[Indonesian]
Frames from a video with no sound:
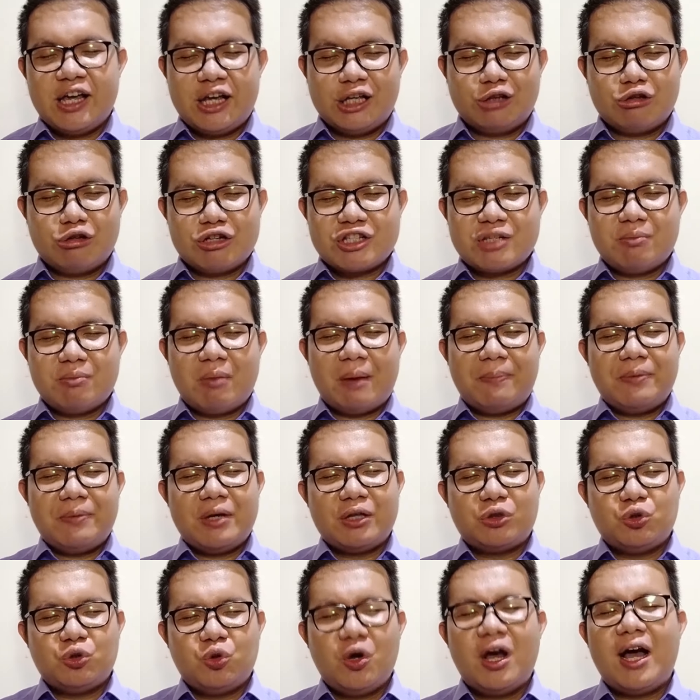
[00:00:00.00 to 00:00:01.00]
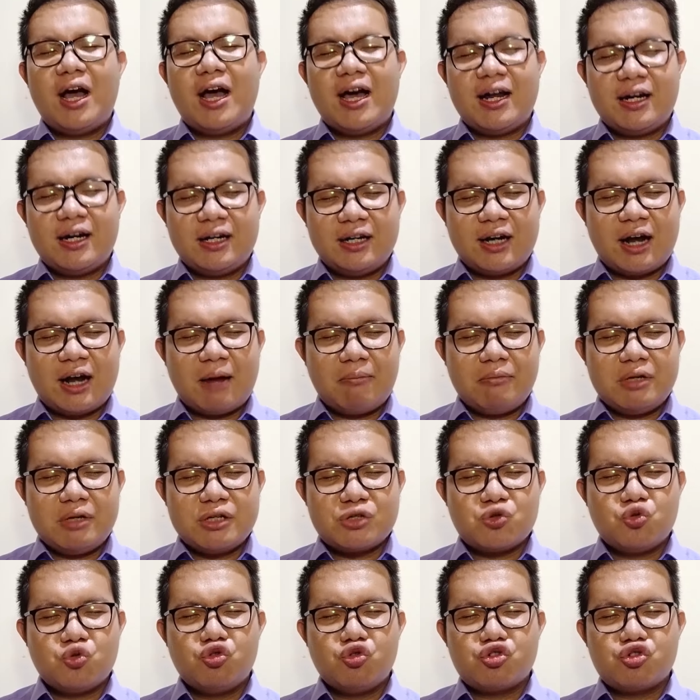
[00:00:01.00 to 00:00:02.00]
Itulah sebabnya Tuhan
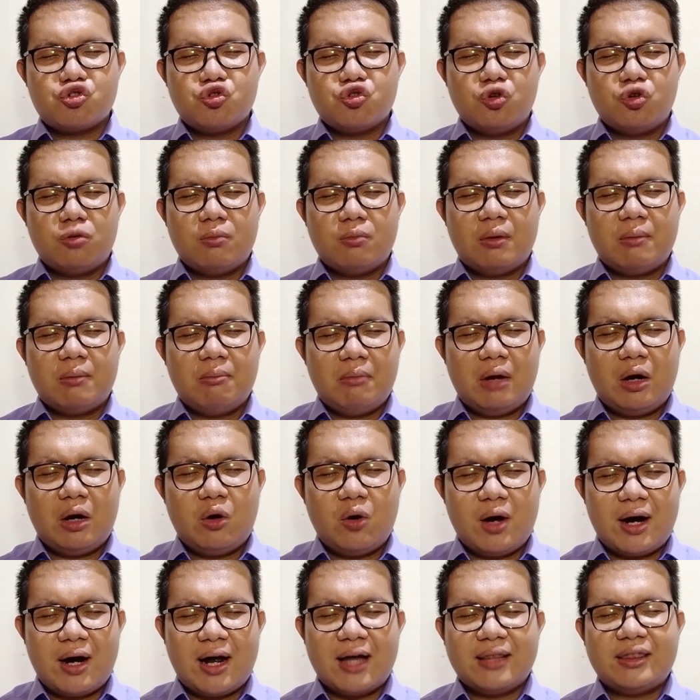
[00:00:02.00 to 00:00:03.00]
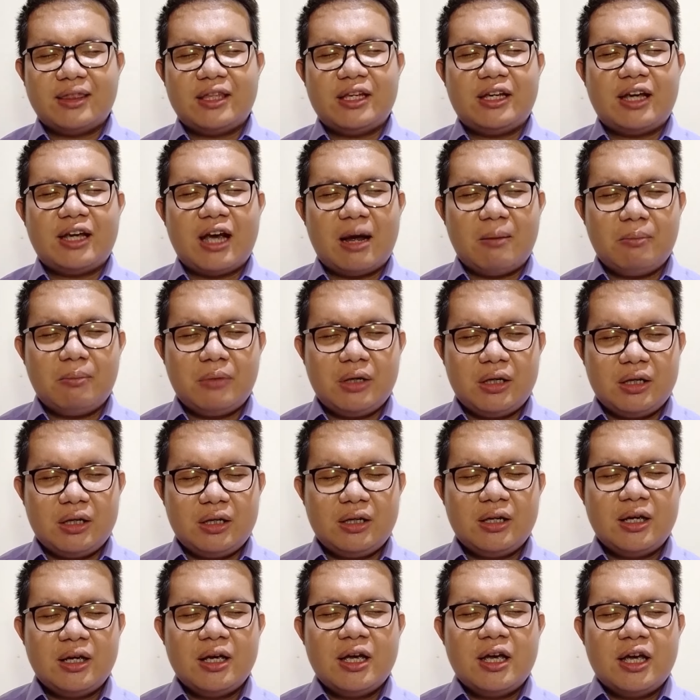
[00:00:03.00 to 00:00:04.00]
kami sungguh-sungguh membawa hati
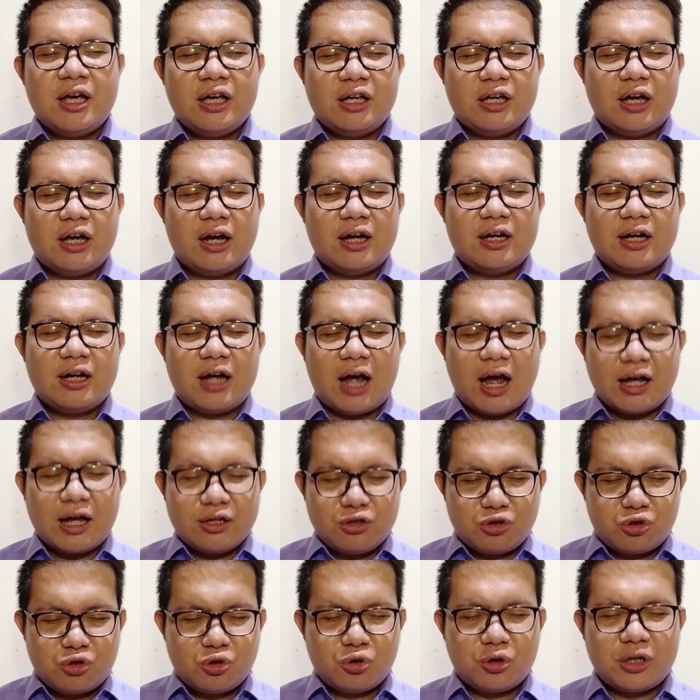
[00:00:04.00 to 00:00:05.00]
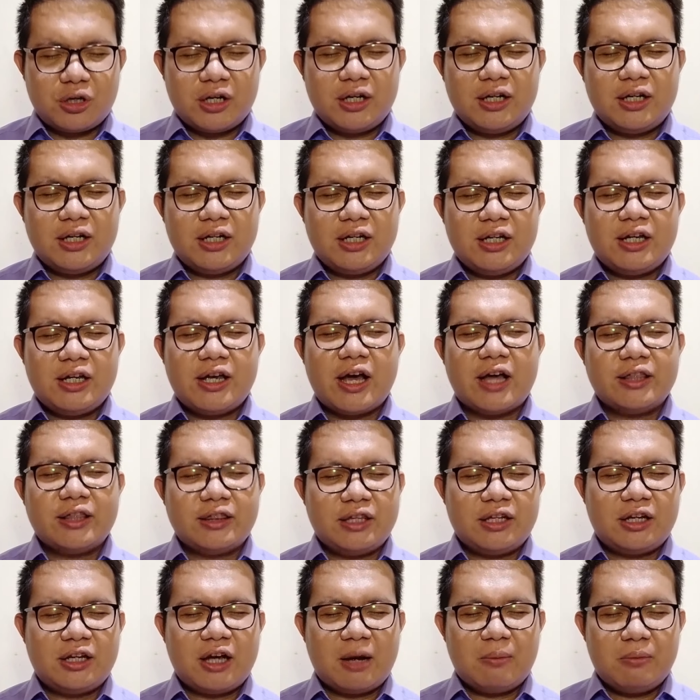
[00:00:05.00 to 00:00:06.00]
kami yang hancur ini,
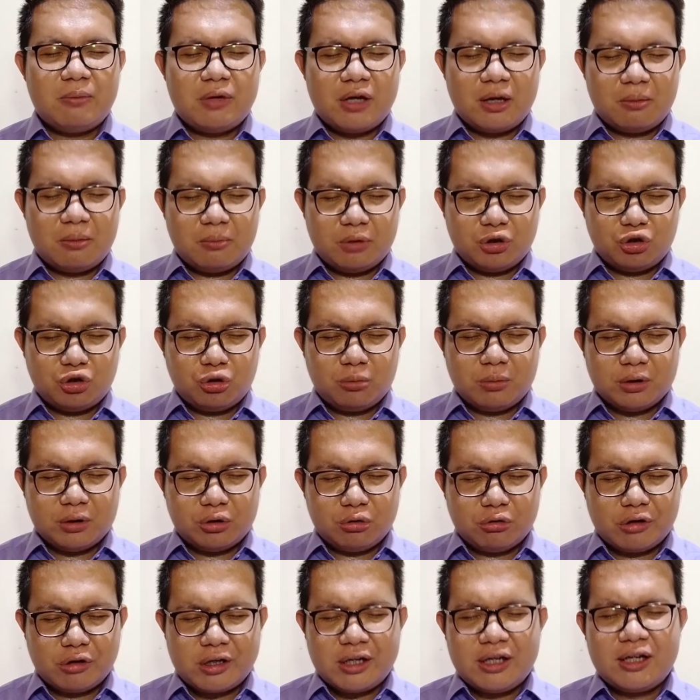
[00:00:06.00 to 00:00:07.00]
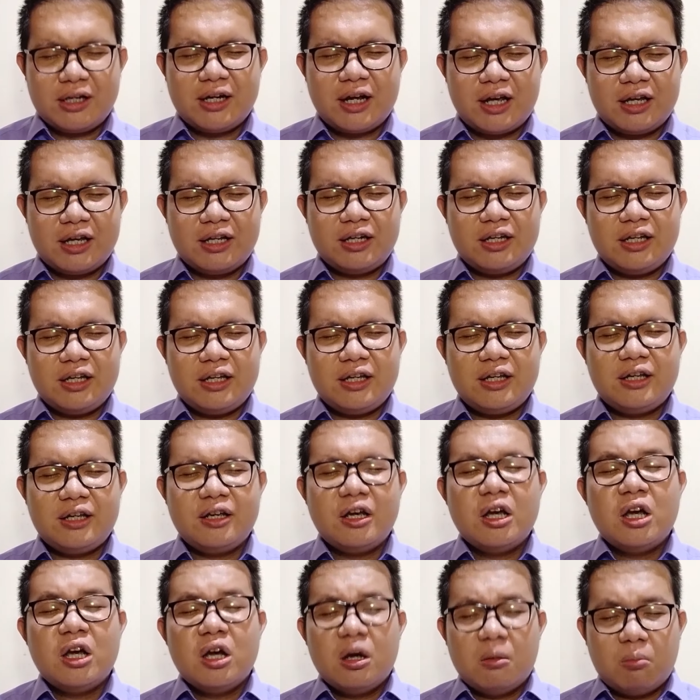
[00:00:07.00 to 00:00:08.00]
hati kami yang betul-betul hina
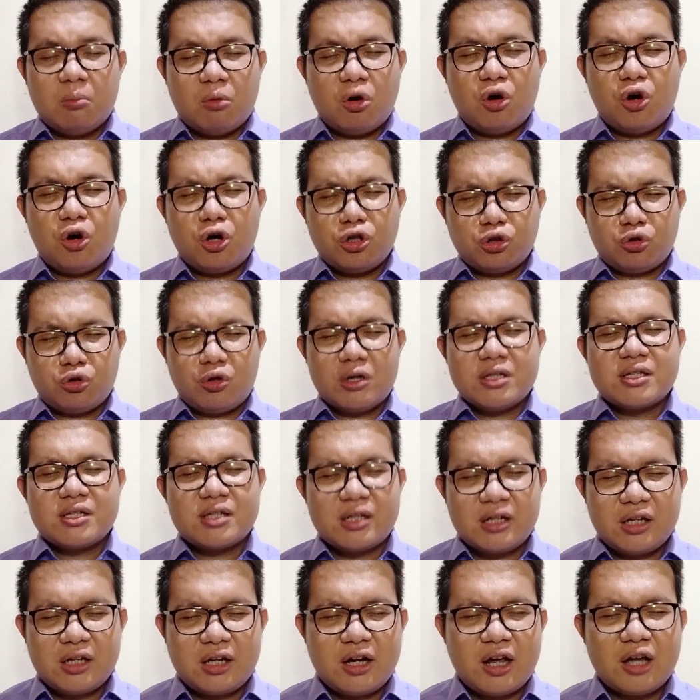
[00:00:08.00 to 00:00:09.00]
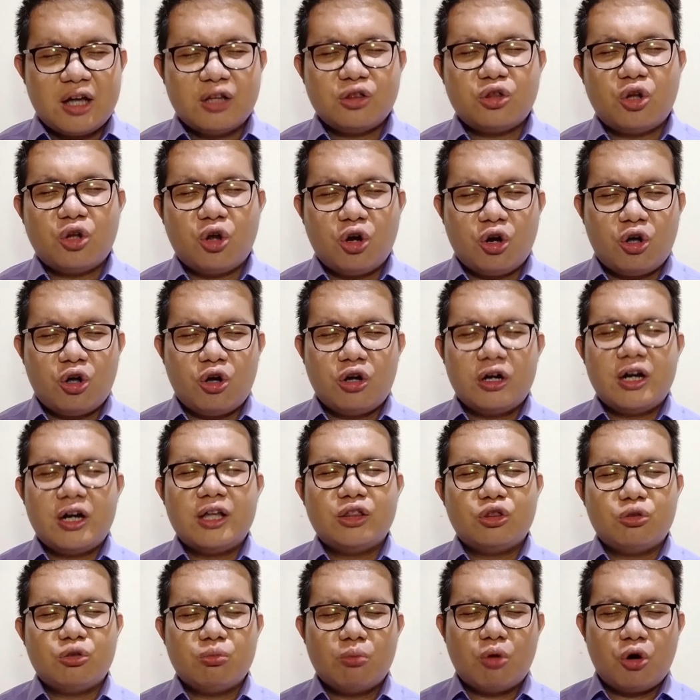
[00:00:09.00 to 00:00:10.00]
ini. Mohon Tuhan sendiri yang tolong
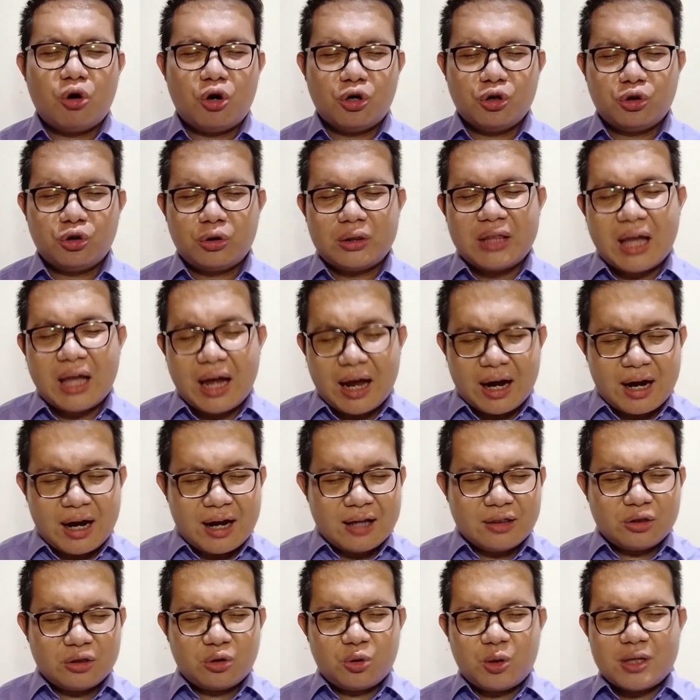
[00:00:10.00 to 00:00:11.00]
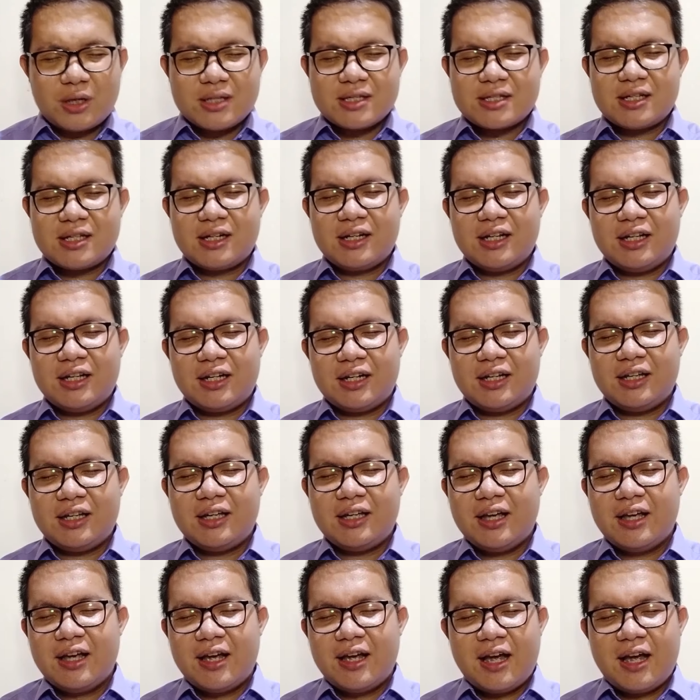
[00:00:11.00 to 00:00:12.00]
dan mohon tangan Tuhan
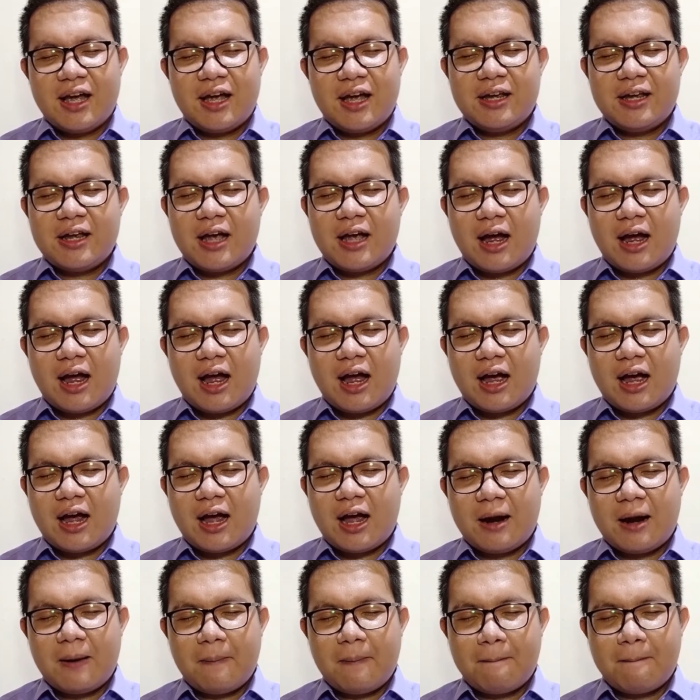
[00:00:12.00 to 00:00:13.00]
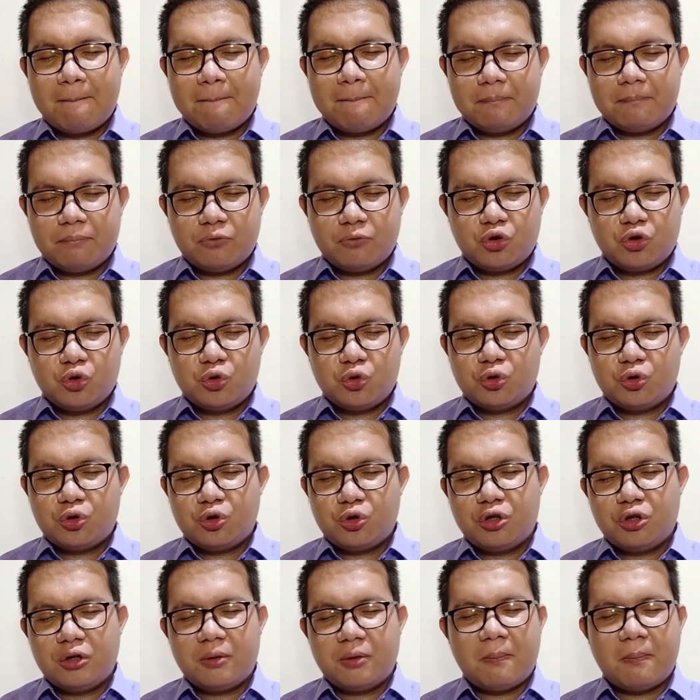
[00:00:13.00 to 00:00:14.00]
sendiri yang akan
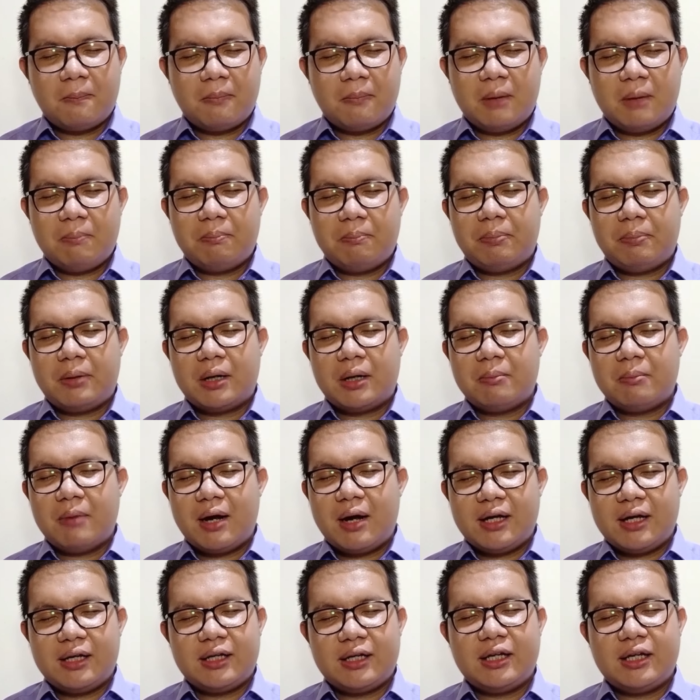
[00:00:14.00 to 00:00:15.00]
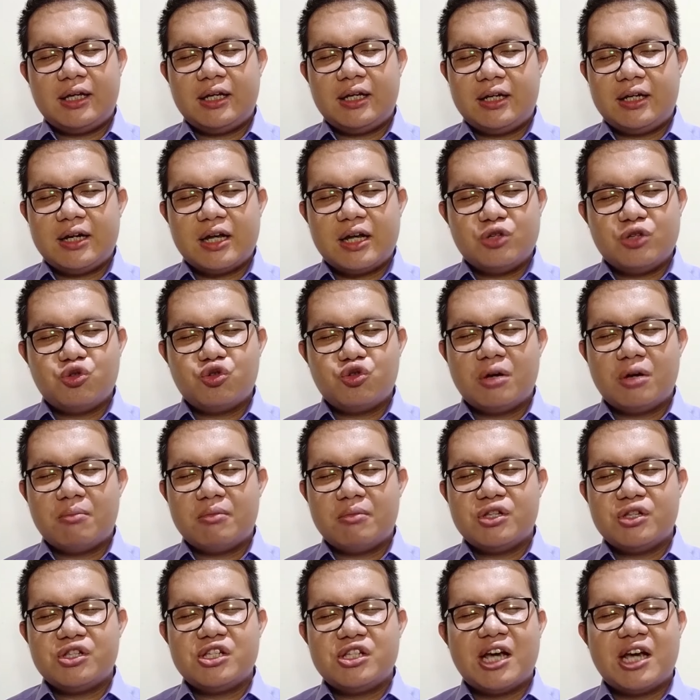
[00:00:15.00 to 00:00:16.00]
turun memperbaiki dan juga
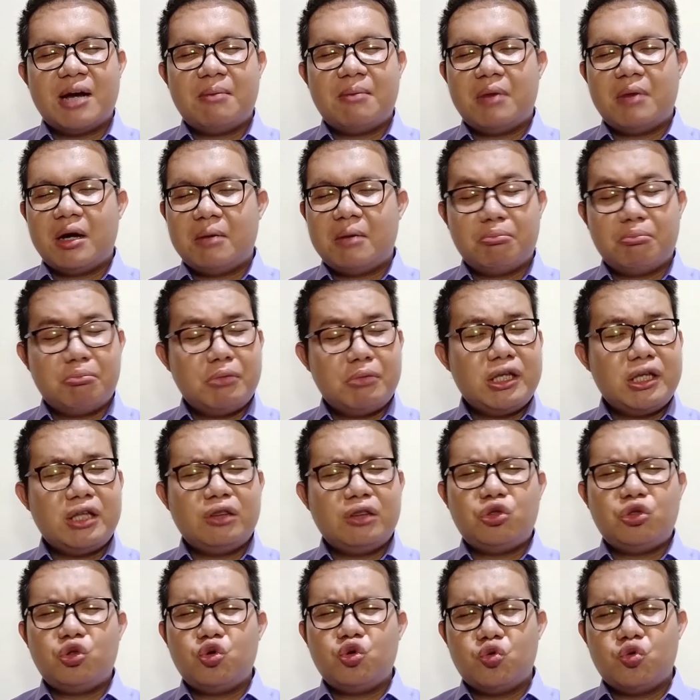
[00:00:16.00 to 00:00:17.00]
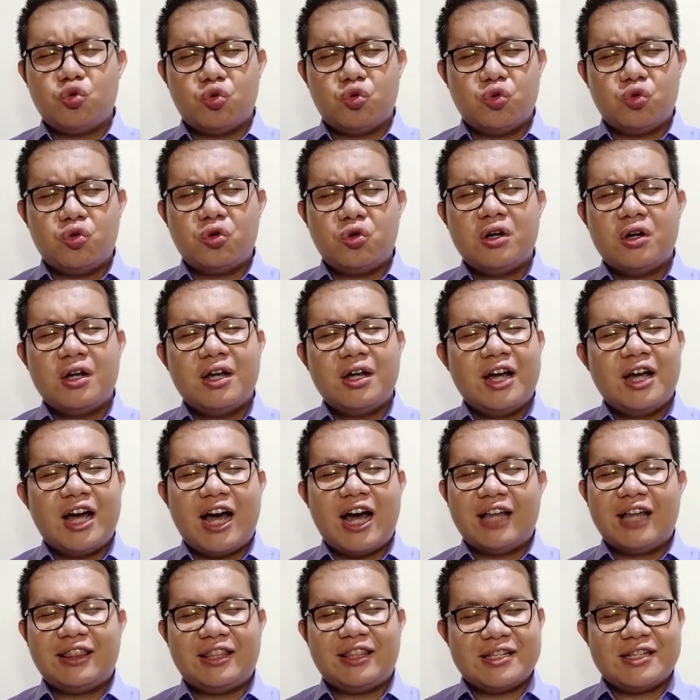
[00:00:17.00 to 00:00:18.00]
menjamah, menyentuh
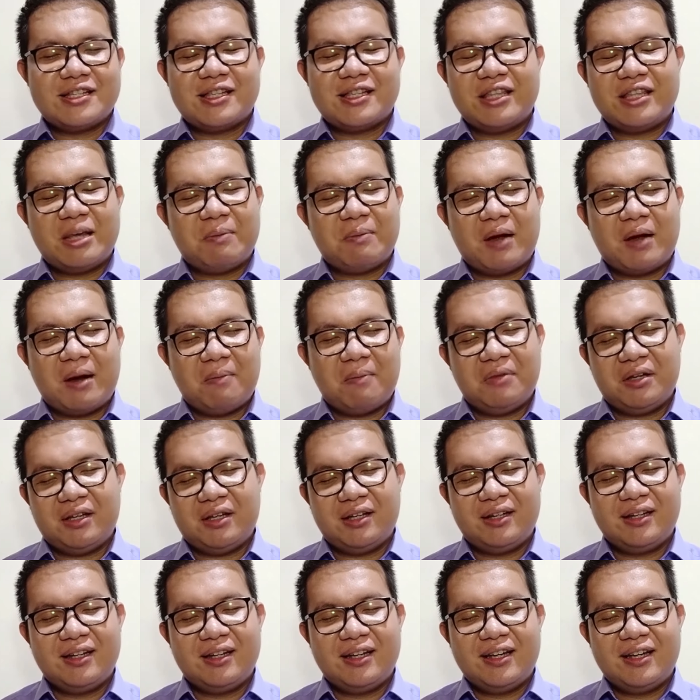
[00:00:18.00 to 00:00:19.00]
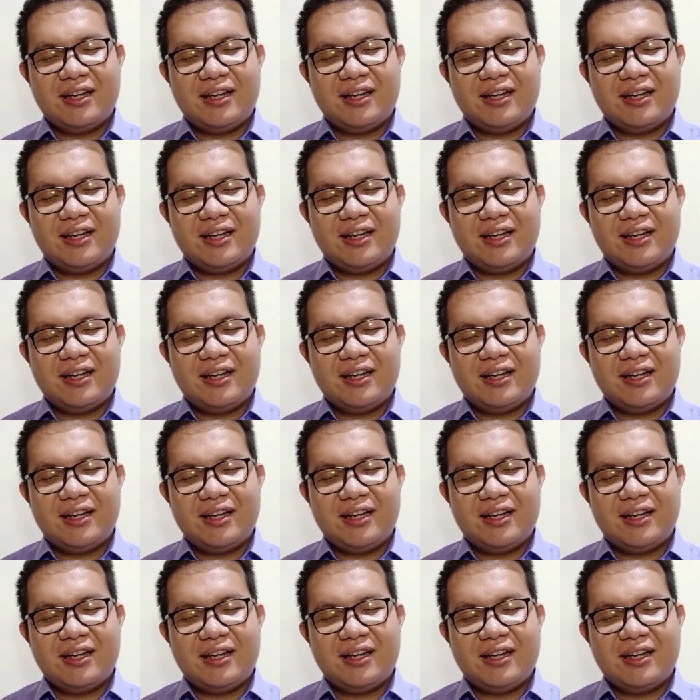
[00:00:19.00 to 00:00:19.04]
hati setiap kami.